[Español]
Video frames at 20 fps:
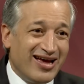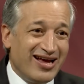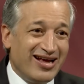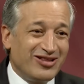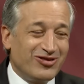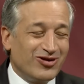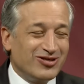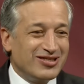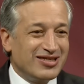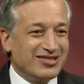
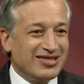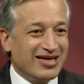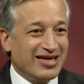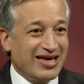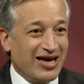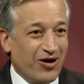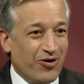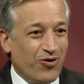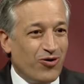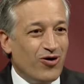Entonces se
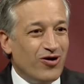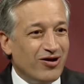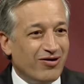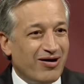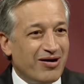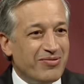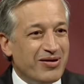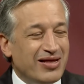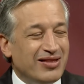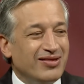quejó
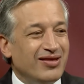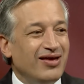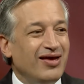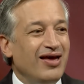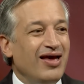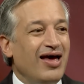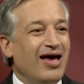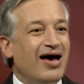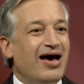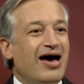nuevamente,
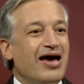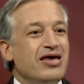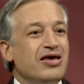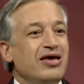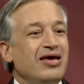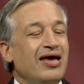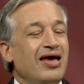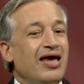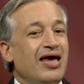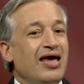ahí